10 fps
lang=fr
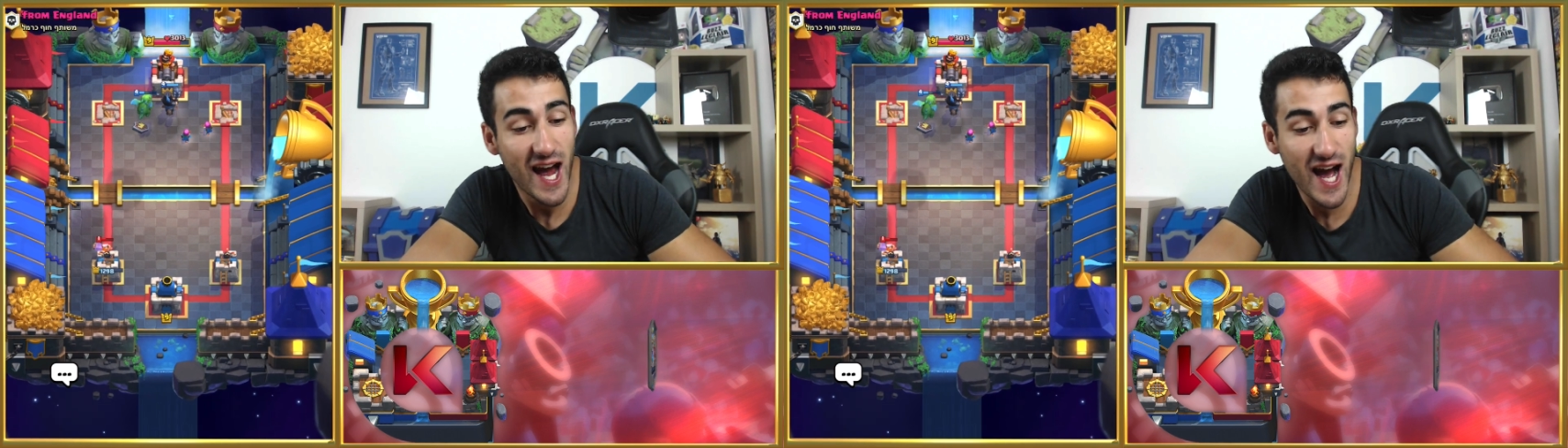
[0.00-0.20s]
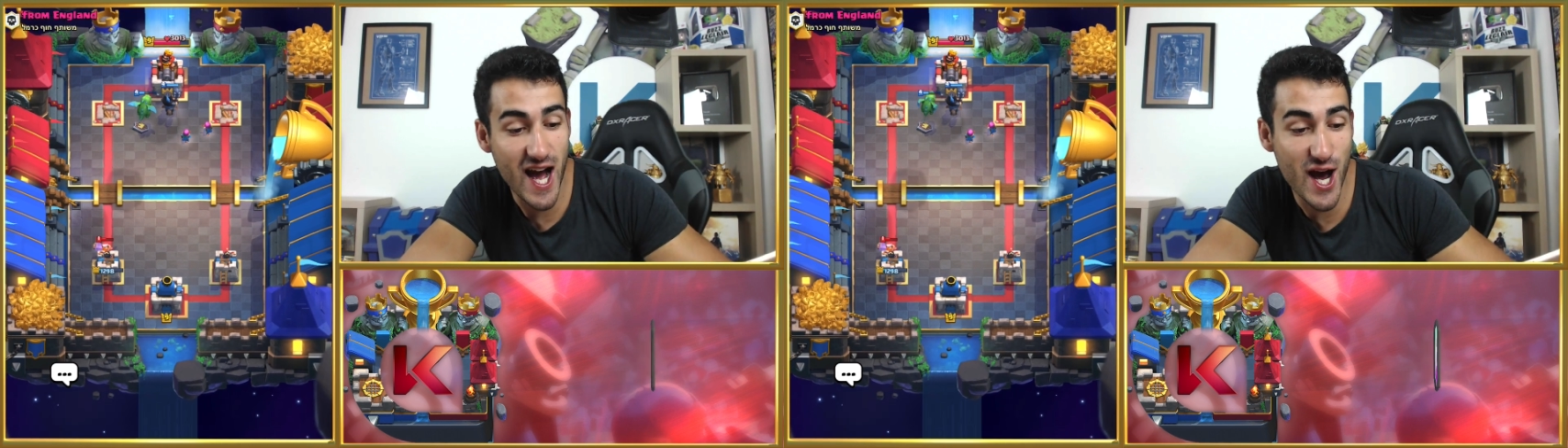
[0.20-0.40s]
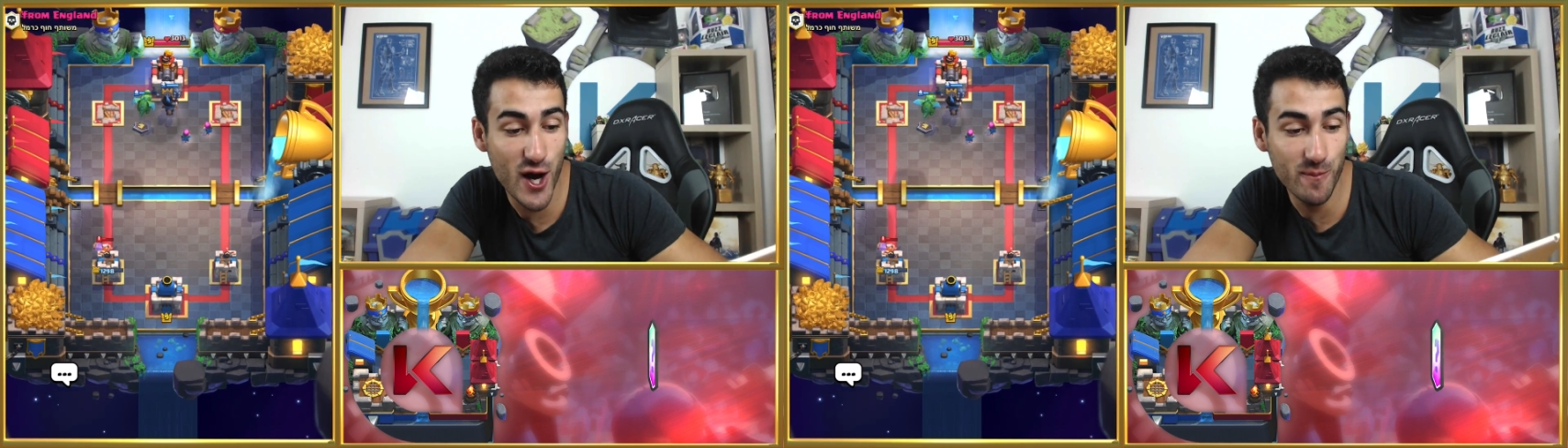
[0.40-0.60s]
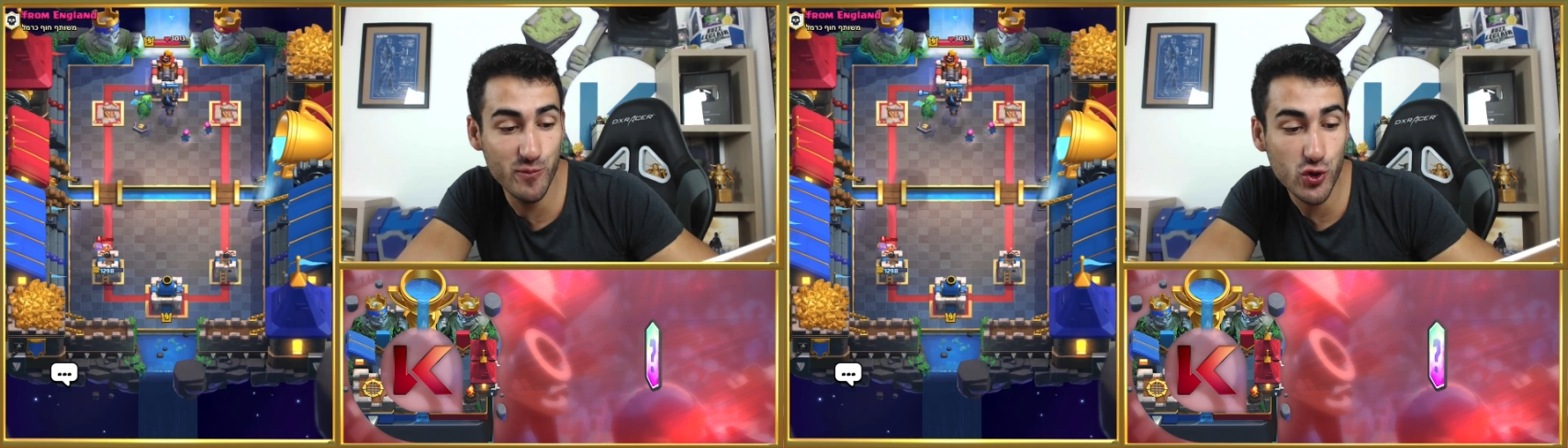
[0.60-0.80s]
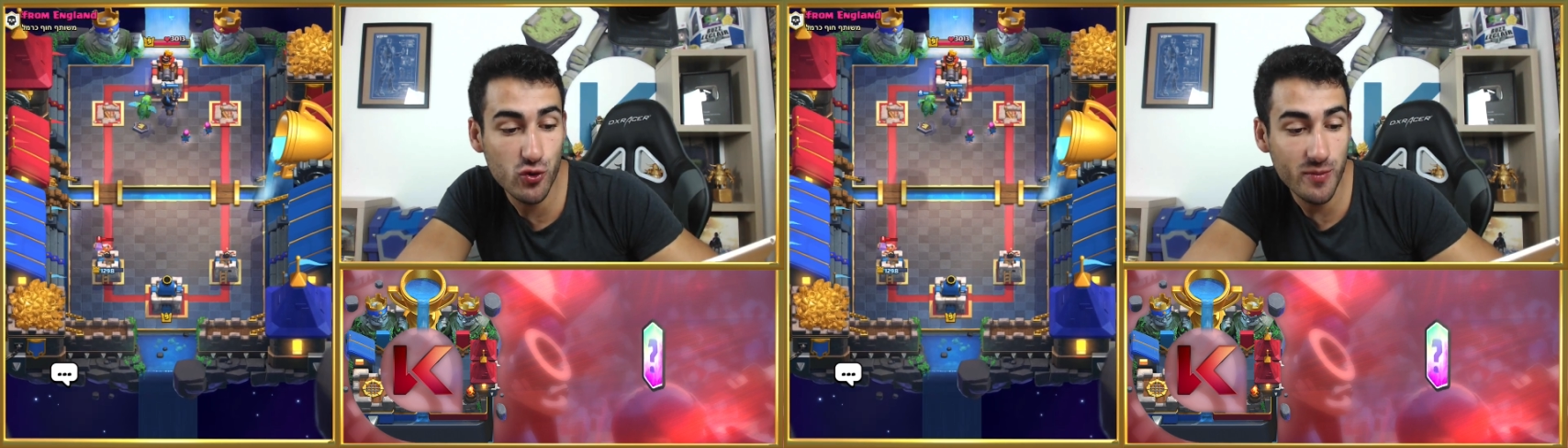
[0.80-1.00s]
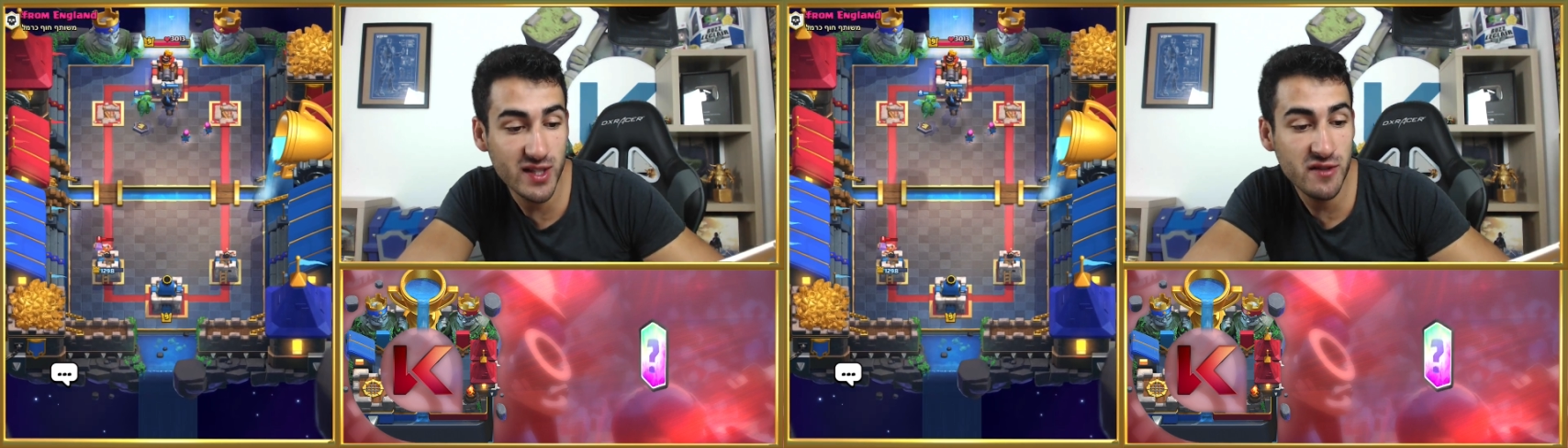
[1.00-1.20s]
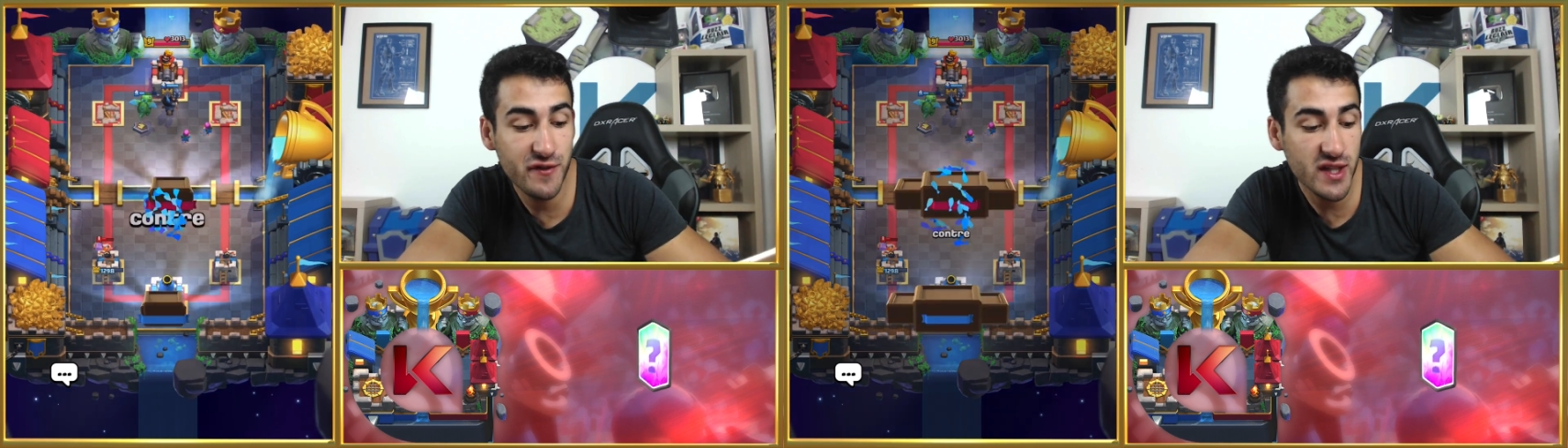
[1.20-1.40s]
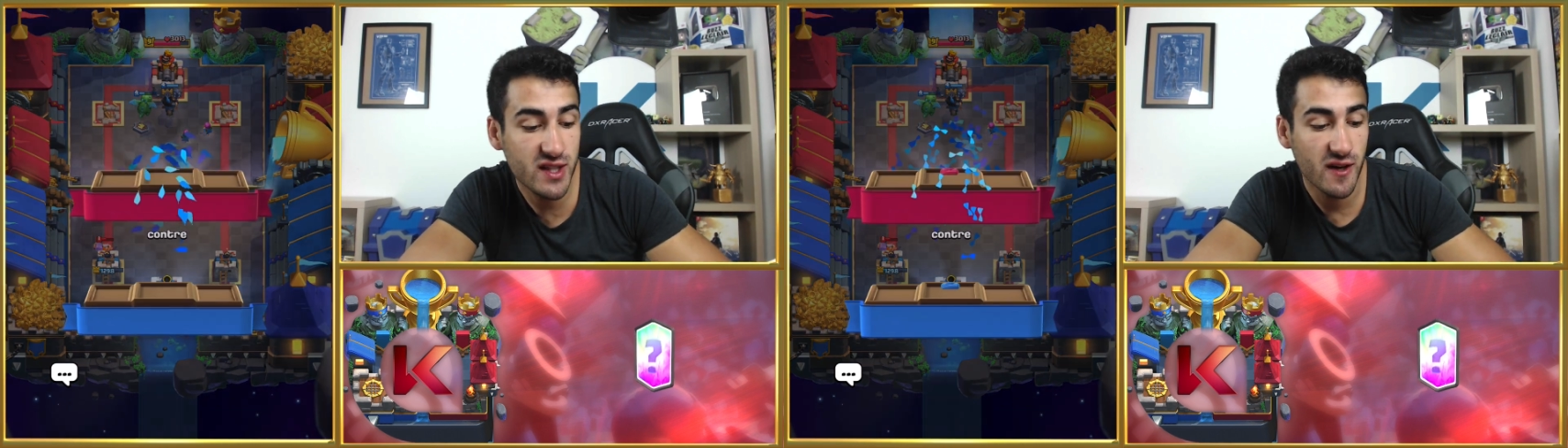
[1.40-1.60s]
Euh, du coup,
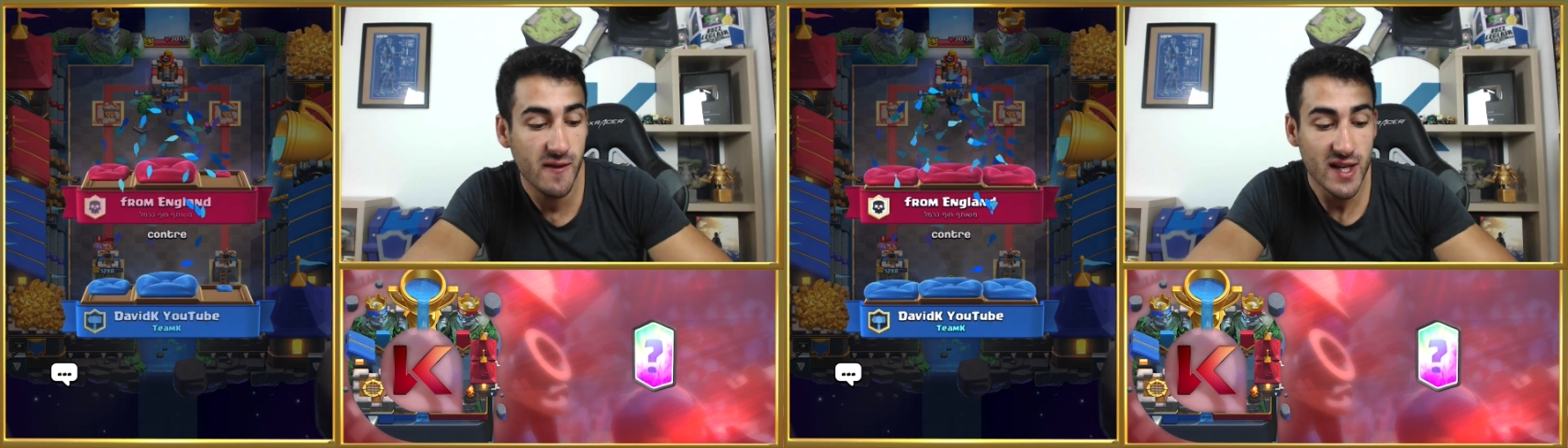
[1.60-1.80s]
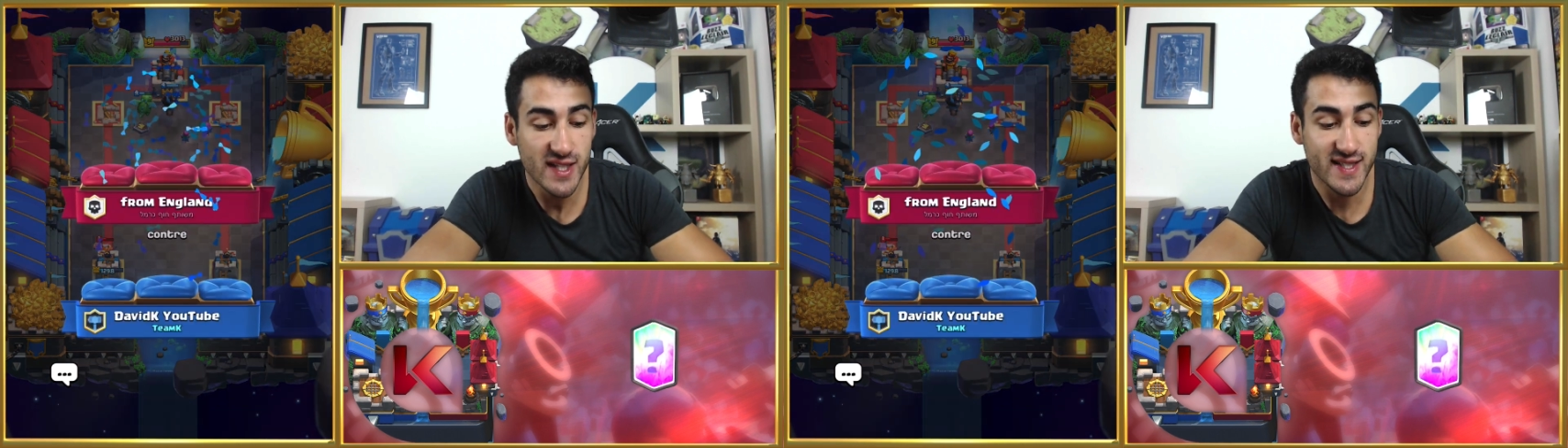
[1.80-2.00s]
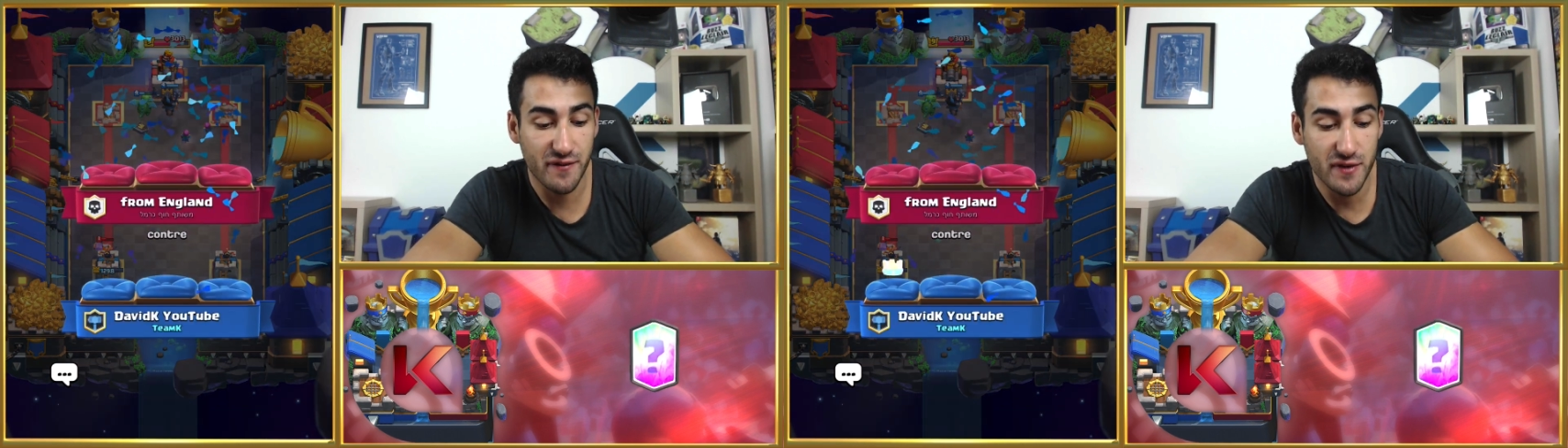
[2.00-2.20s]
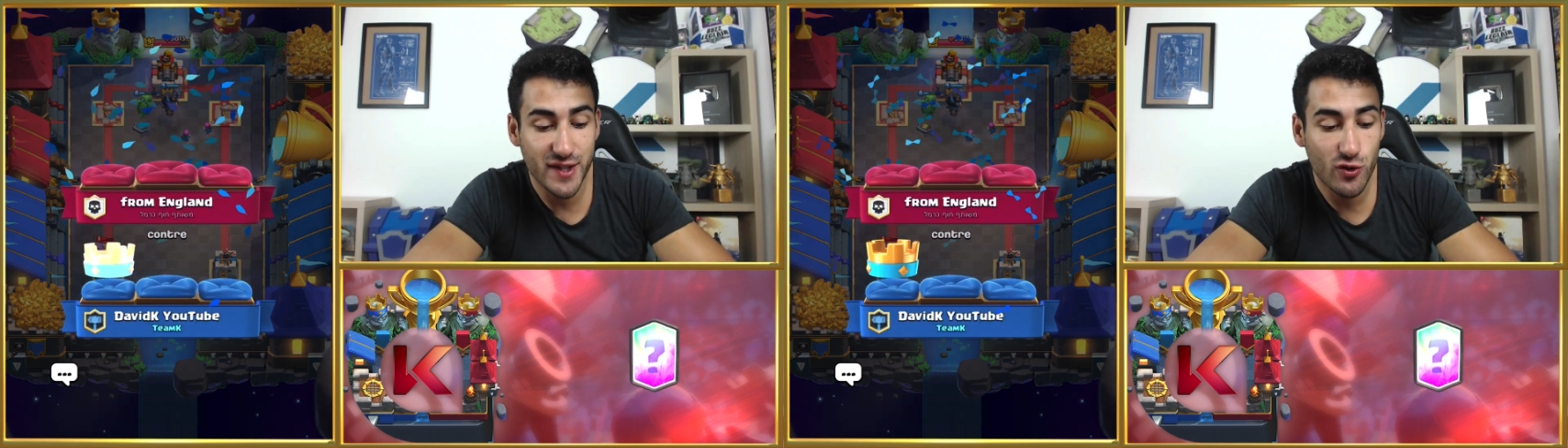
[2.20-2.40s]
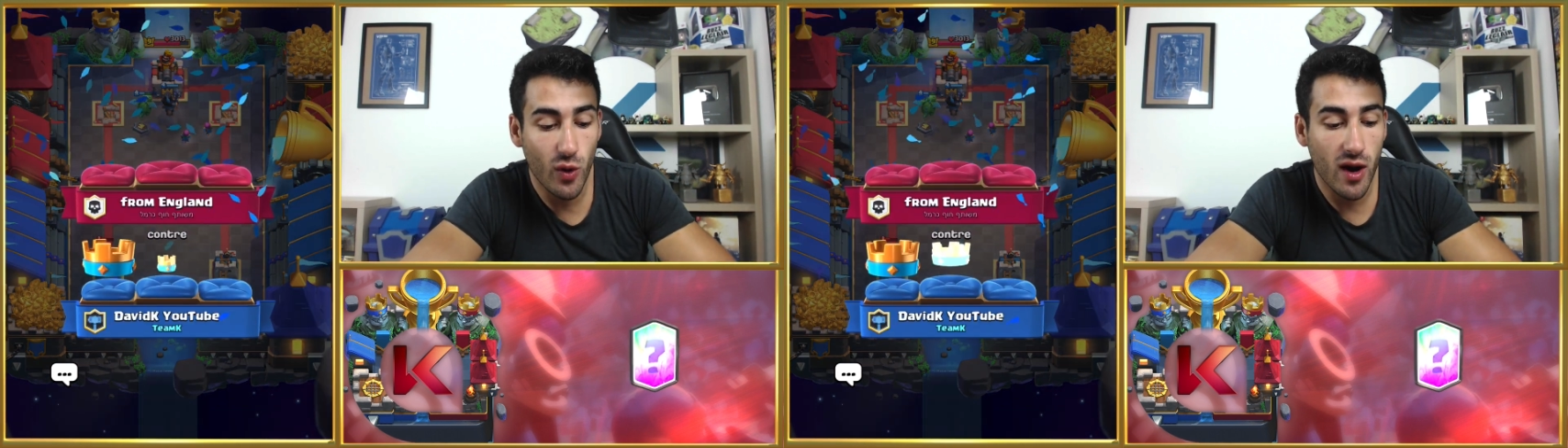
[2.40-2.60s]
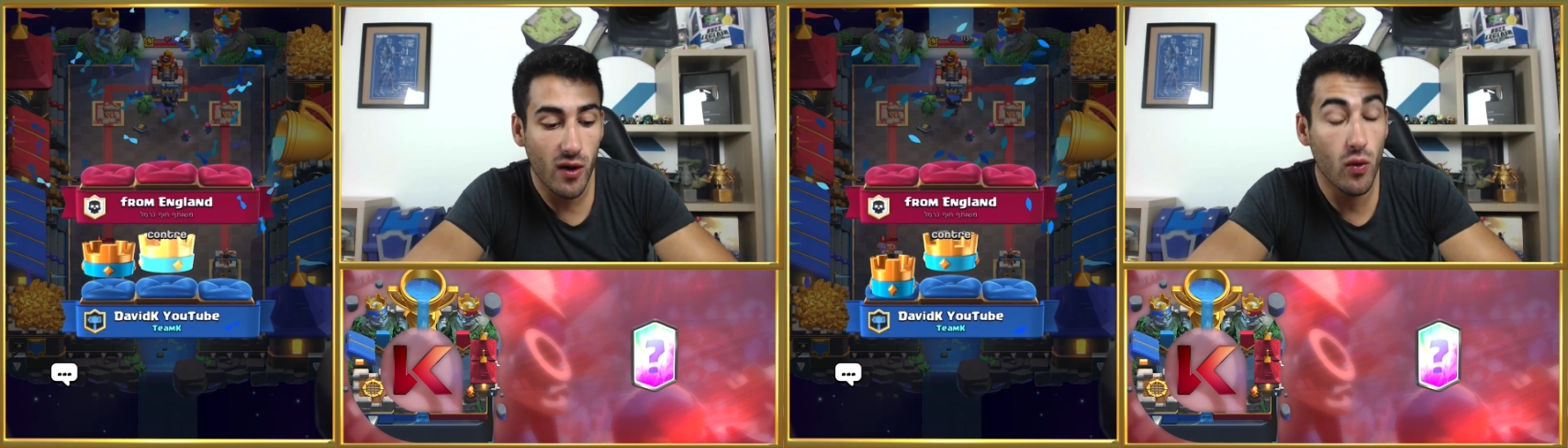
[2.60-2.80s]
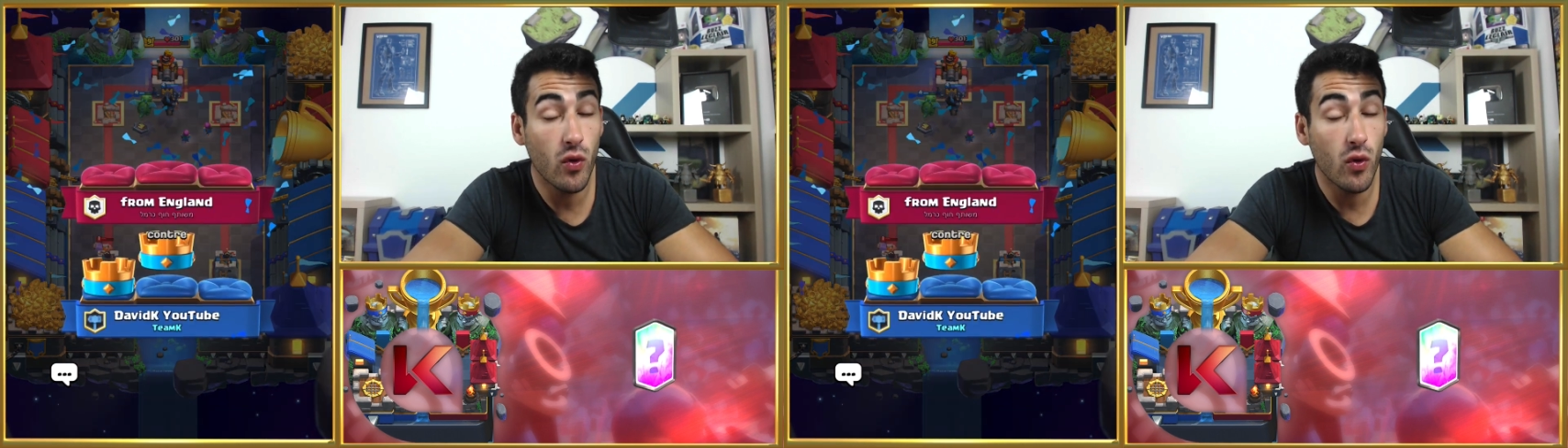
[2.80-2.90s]
magnifique. Ça fait victoire. On